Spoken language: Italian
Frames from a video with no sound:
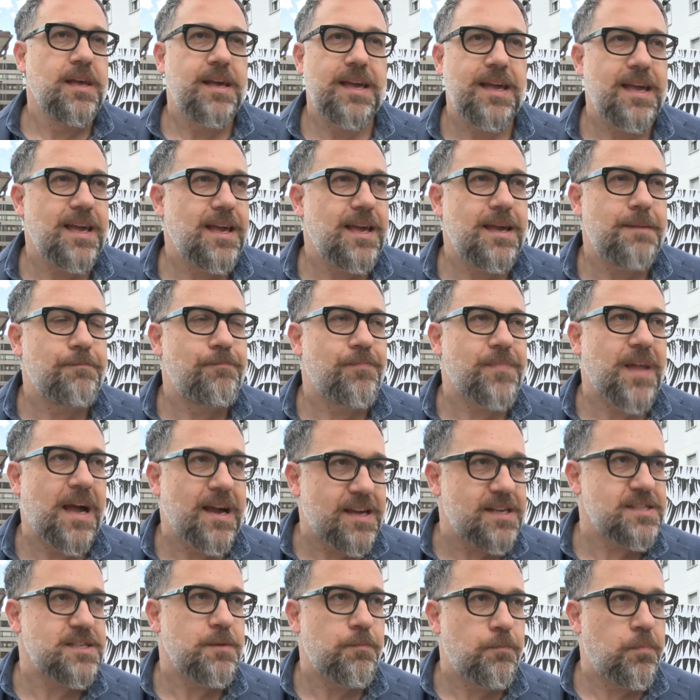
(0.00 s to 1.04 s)
eh,
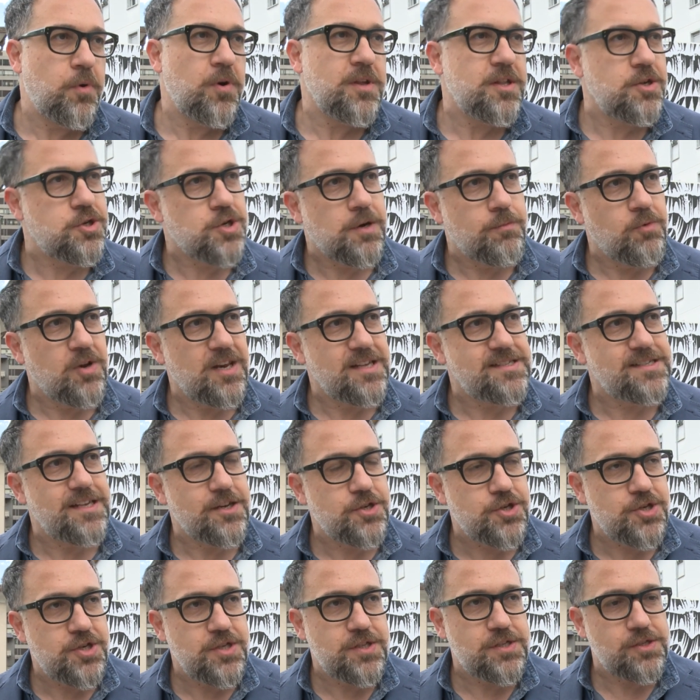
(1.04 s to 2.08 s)
anche se poi diciamo,
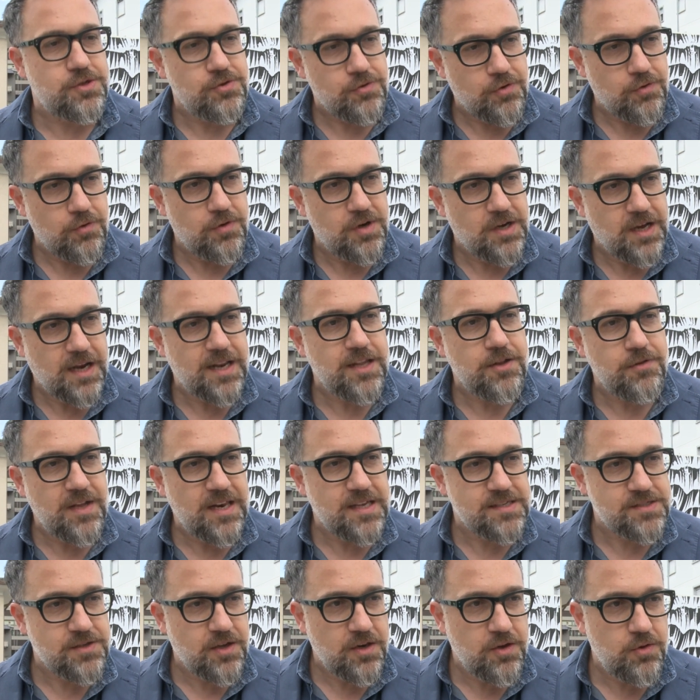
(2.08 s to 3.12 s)
l'esercizio concreto
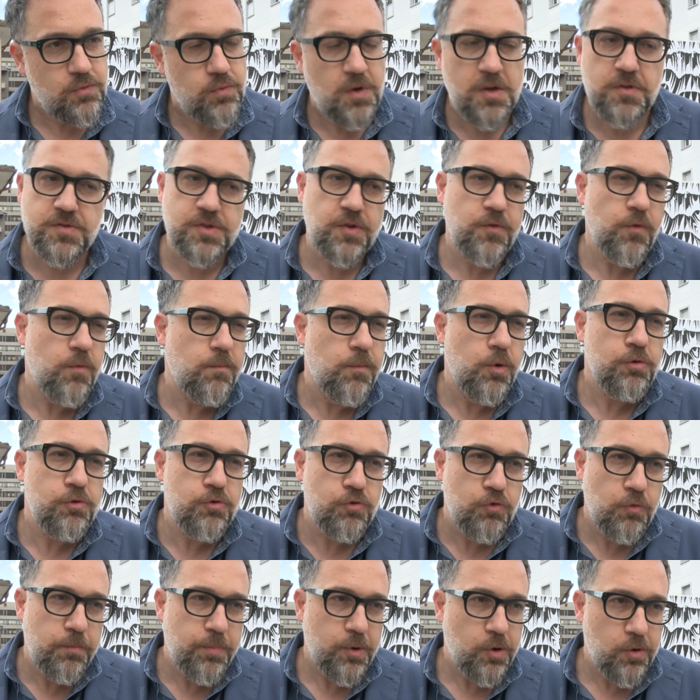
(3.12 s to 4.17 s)
della scrittura, io scrivo
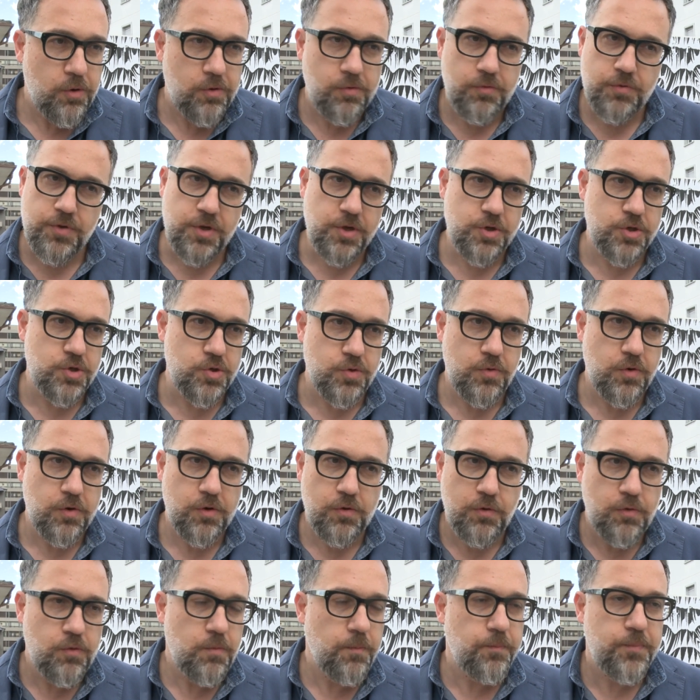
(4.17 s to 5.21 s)
molto poco ogni
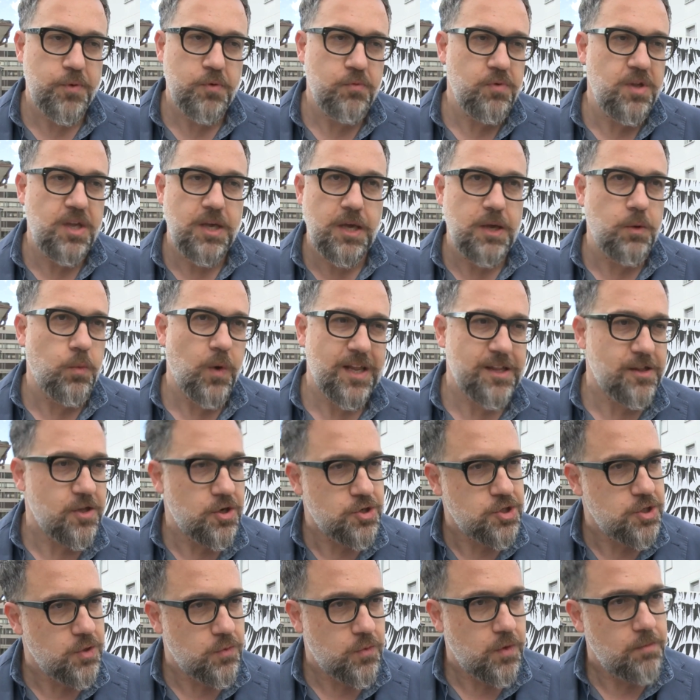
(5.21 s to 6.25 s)
giorno, non più di
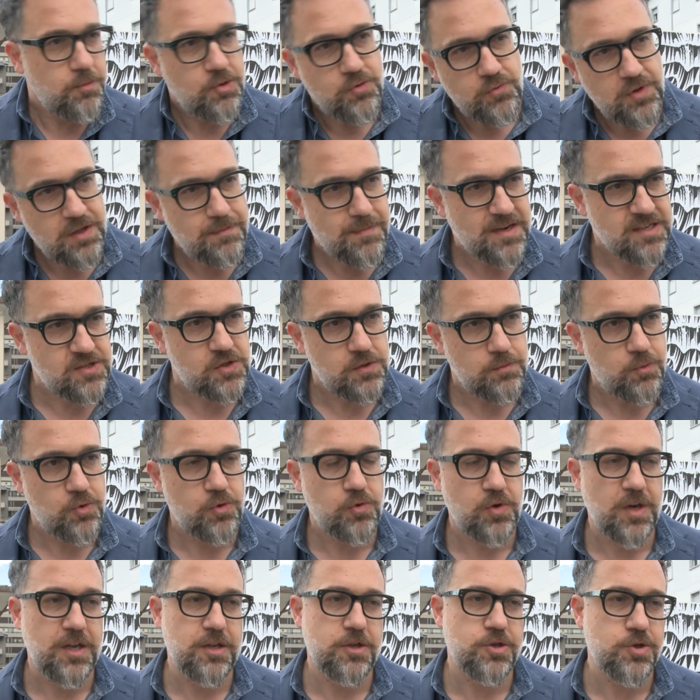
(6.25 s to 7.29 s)
45 minuti, massimo
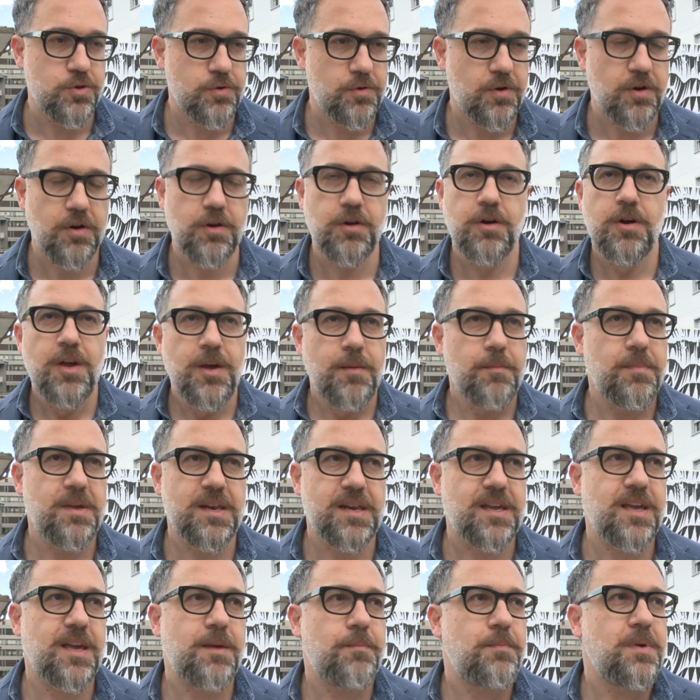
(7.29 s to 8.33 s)
un'ora al giorno,
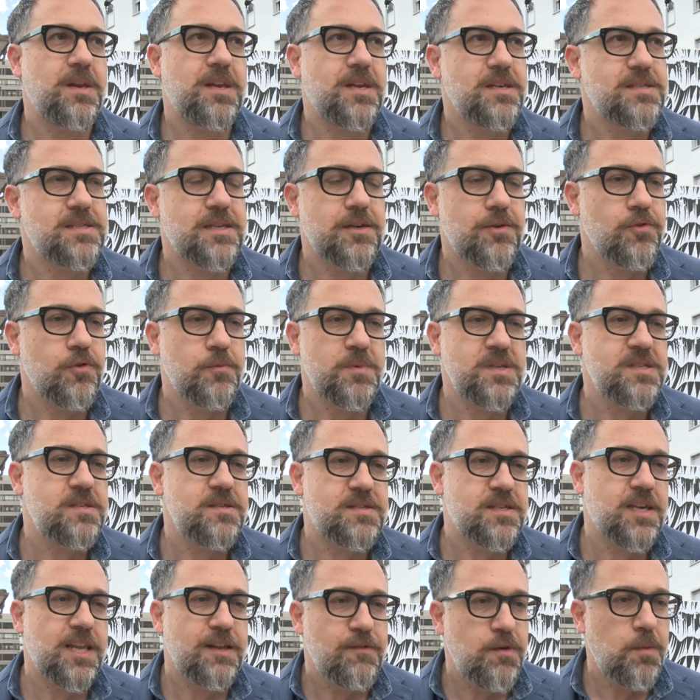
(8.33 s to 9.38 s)
perché? Perché secondo me
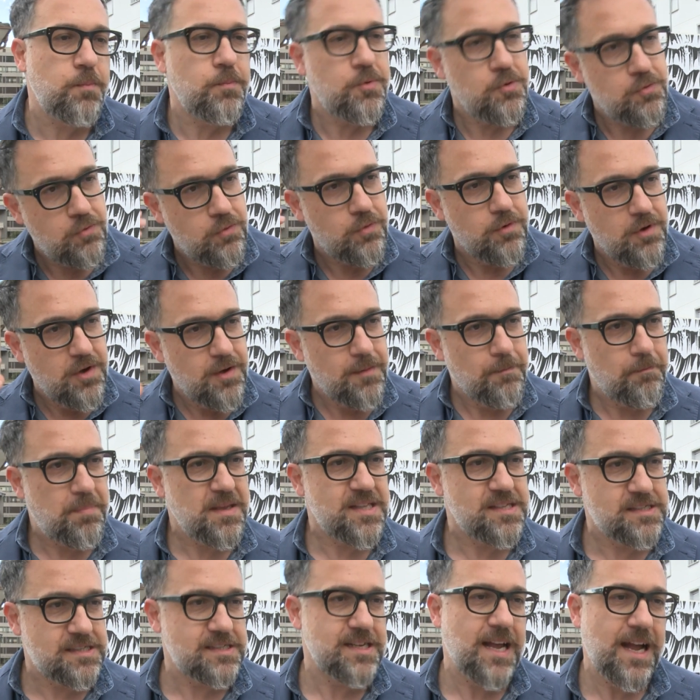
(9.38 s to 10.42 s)
si scrive più più
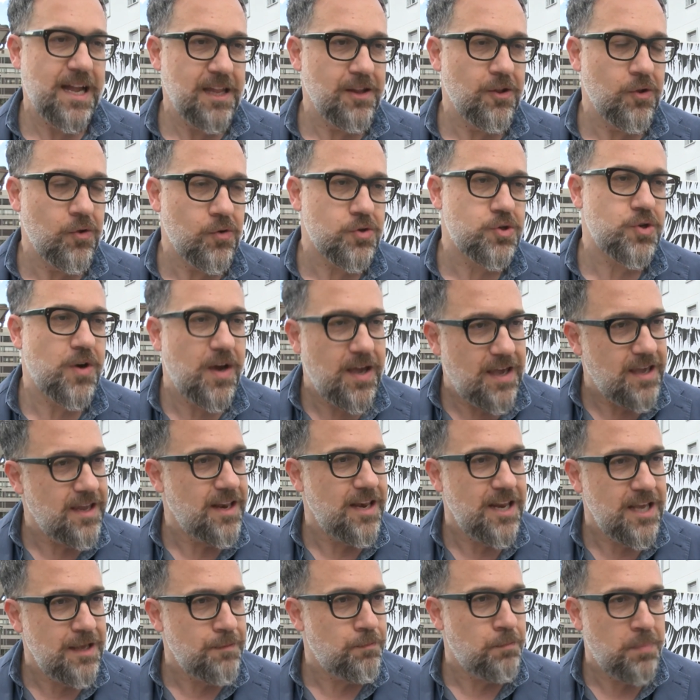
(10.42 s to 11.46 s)
pensando, cioè
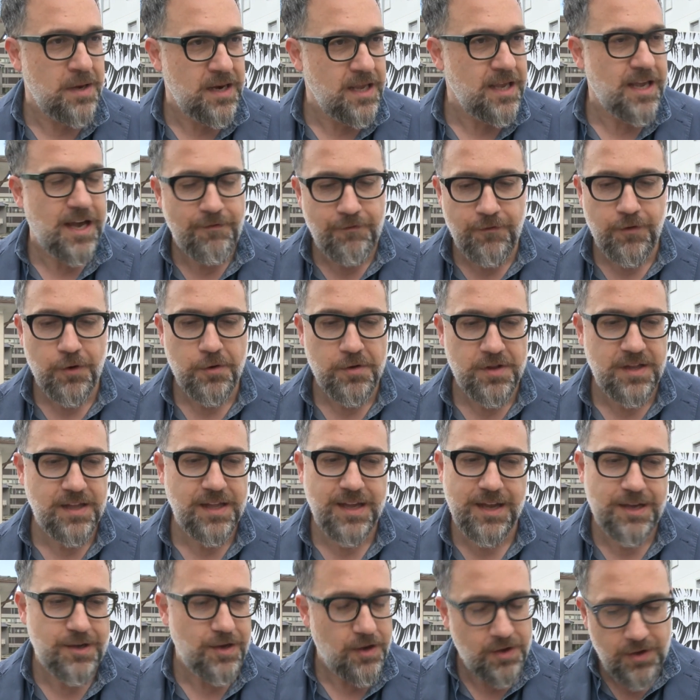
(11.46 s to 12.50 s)
i libri a
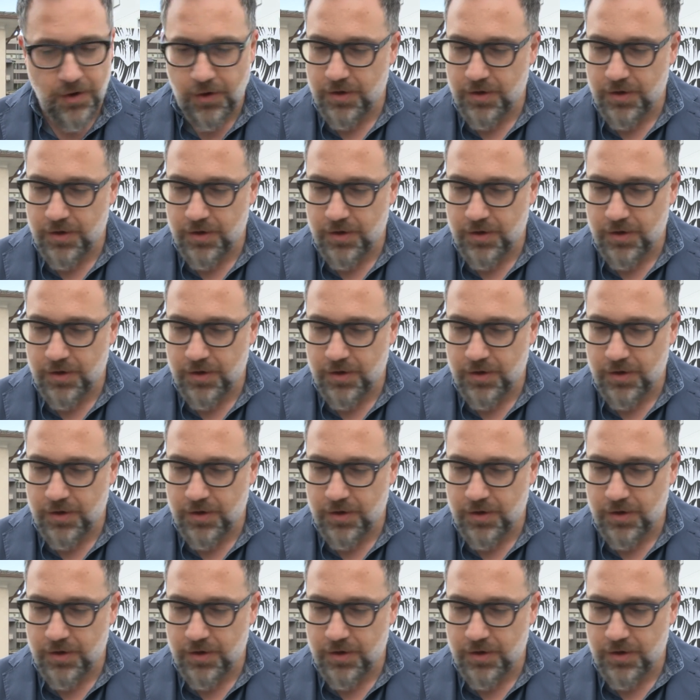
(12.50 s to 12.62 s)
volte